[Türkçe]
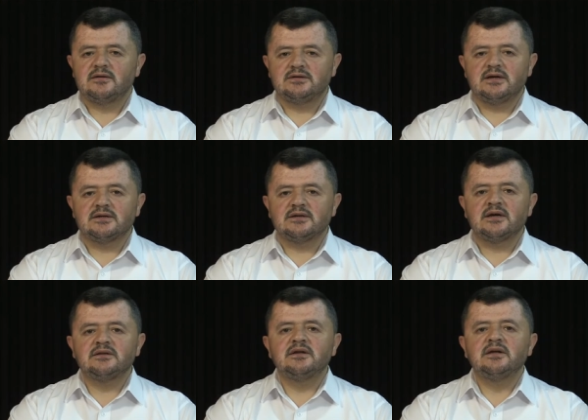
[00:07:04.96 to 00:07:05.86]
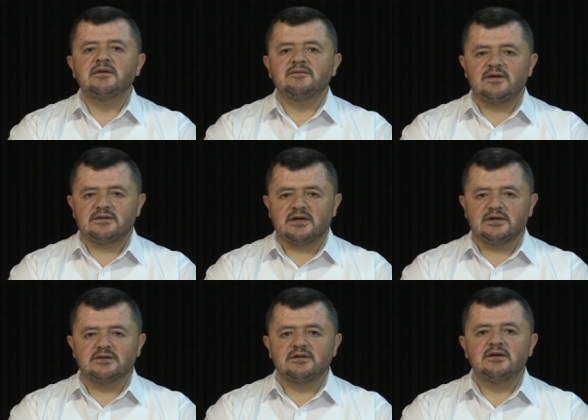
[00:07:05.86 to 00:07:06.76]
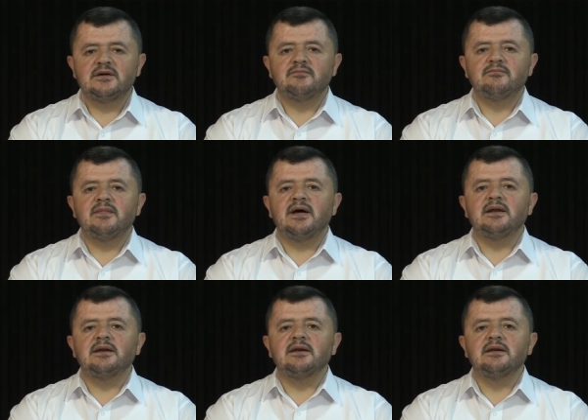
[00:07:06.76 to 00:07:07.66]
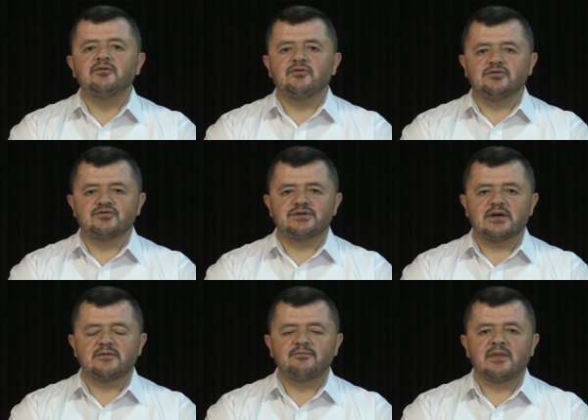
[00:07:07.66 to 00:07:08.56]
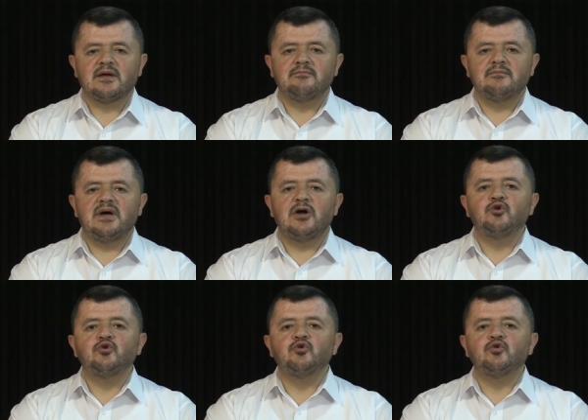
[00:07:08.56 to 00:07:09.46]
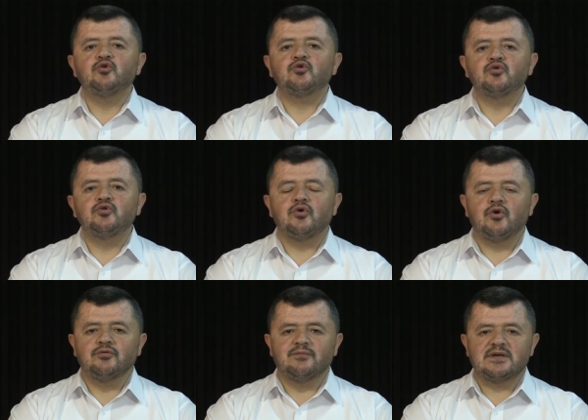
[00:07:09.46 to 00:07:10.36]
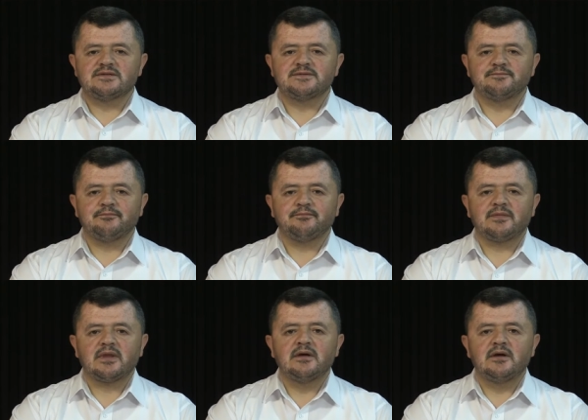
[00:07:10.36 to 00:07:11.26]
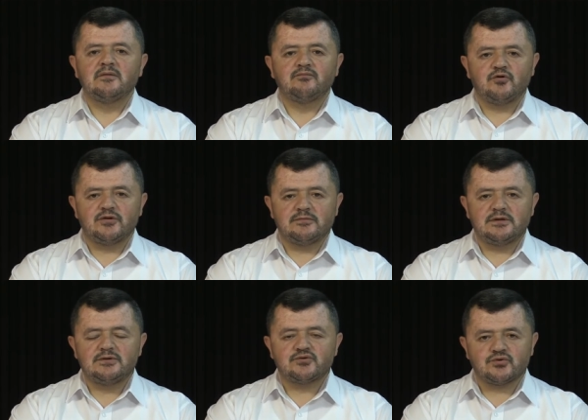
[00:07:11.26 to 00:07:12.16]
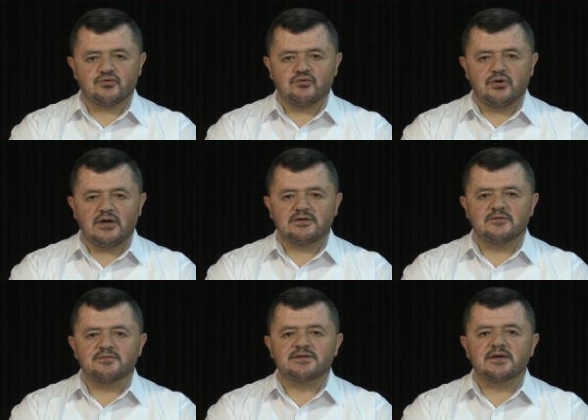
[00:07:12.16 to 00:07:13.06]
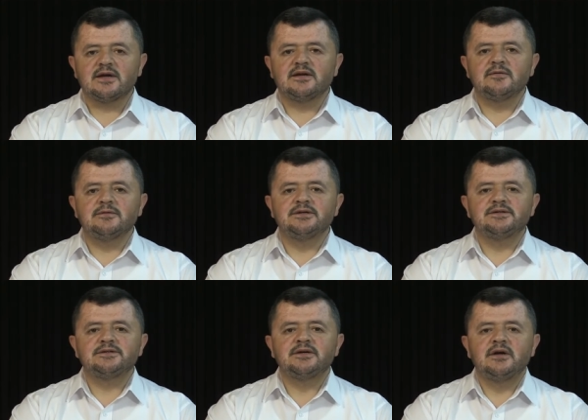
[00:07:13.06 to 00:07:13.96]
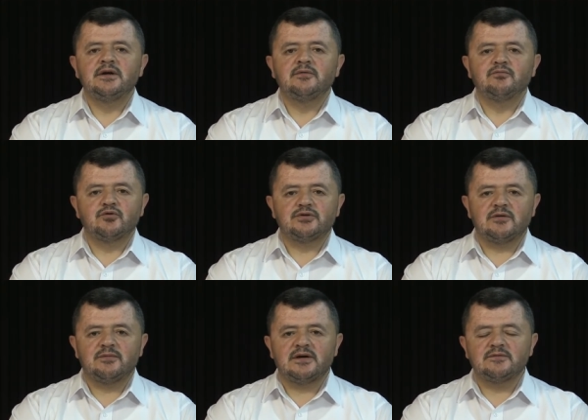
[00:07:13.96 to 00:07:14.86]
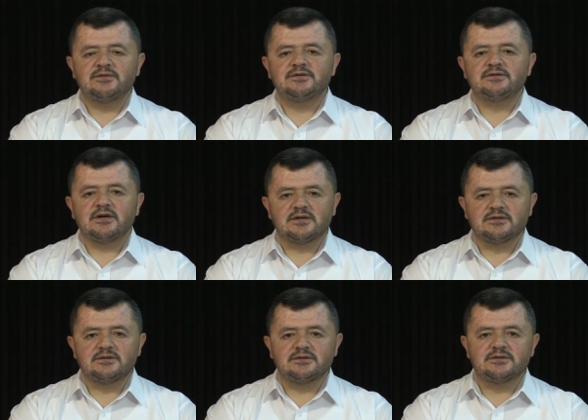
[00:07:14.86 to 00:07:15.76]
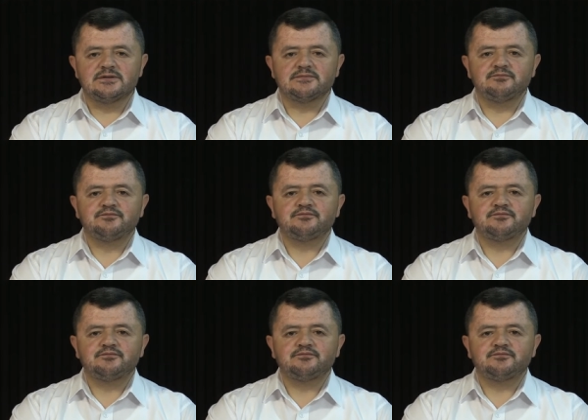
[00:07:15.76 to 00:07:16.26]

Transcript: derken fethalı mel olacak. Melhu olmaz. Böyle bir soru aklımıza gelebilir. Muhtemel bir takıntıdır.